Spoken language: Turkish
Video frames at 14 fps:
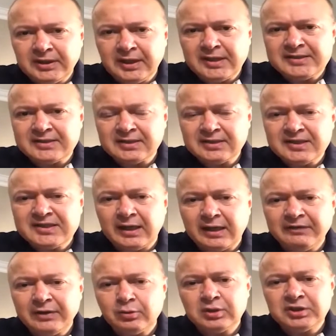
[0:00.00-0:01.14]
bir gaz
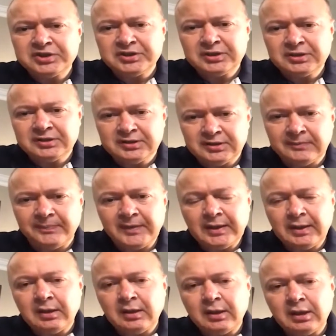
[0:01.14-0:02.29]
rezervine ulaşıldığı
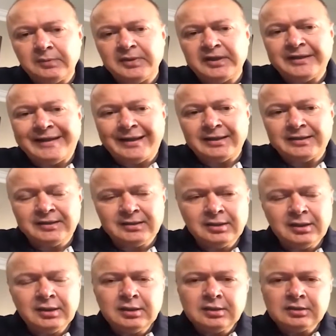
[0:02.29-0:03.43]
haberi
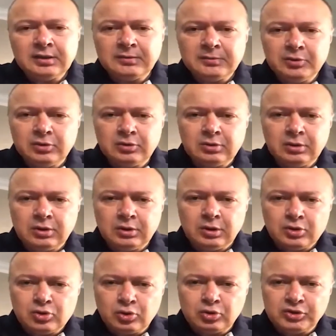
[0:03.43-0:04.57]
geldi. Tabii bunun
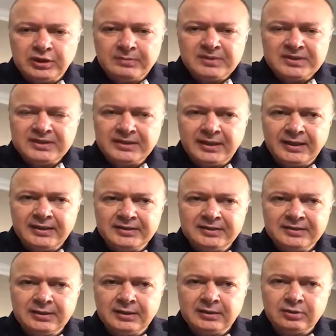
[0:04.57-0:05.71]
e, sonuçlanması
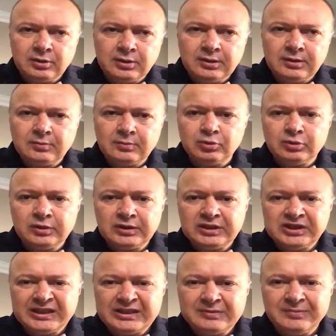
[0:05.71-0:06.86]
nihayetinde e, bunun
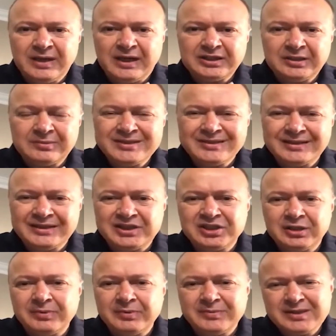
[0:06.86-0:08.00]
işletilme aşamasına
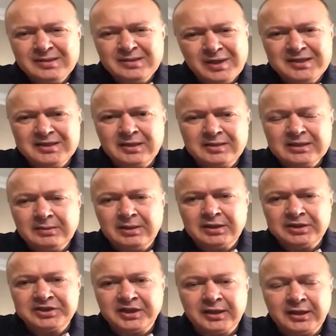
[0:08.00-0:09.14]
geçilebilmesi biraz zaman
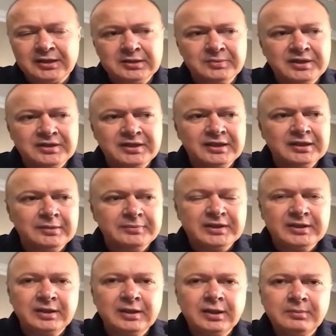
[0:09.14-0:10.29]
alacak anladığım kadarıyla.
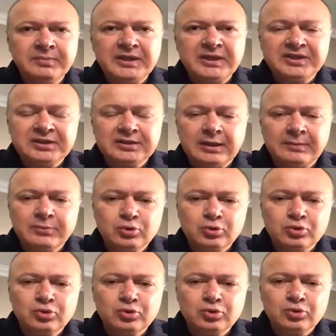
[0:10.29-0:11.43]
Bir 5 yıldan bir
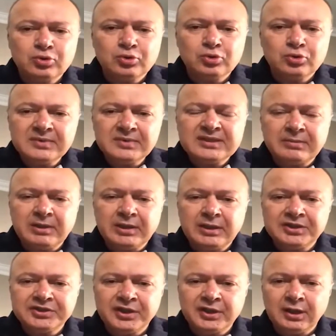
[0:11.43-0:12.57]
uzun süre bir
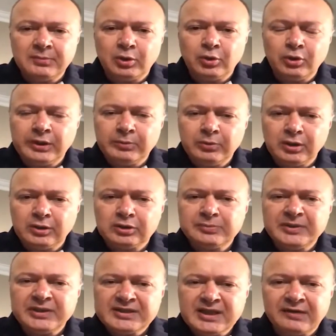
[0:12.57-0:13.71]
zaman alacak ama önemli
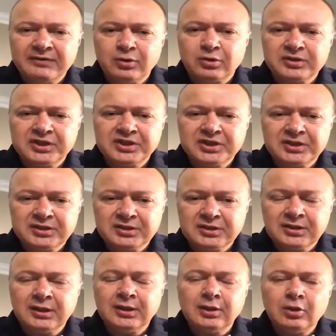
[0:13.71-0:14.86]
orada bir rezervin ortaya
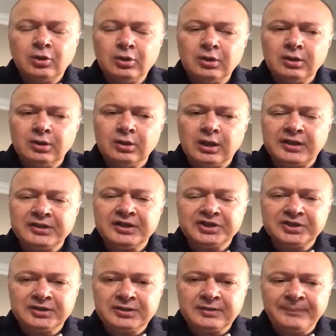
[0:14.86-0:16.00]
çıktığı e,
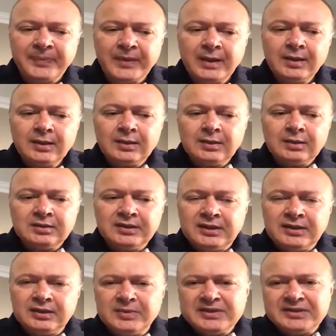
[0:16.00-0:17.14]
anlaşıldı.
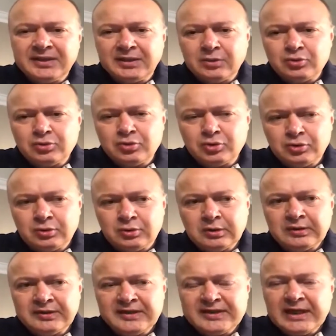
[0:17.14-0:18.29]
Dikkat edilmesi gereken husus
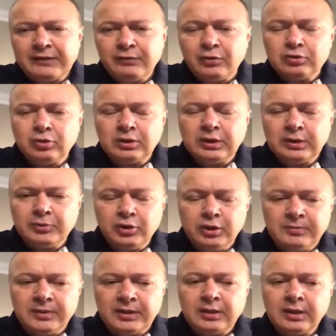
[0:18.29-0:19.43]
şu, rezerv orada
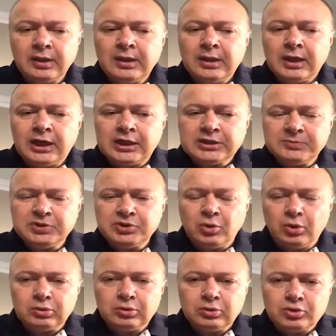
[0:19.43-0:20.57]
olabiliyor ama açmış
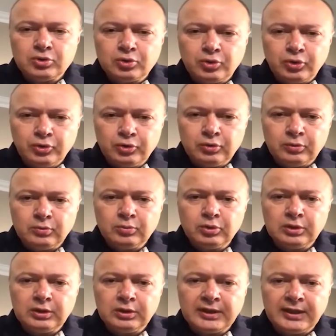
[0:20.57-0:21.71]
olduğunuz kuyunun
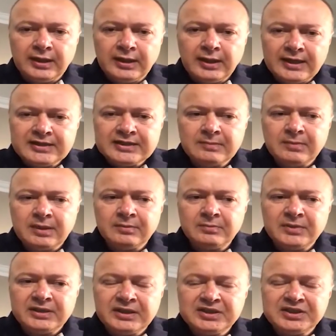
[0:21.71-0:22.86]
mutlaka her
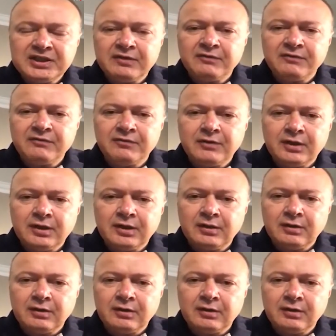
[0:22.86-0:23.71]
zaman bir neticeye e,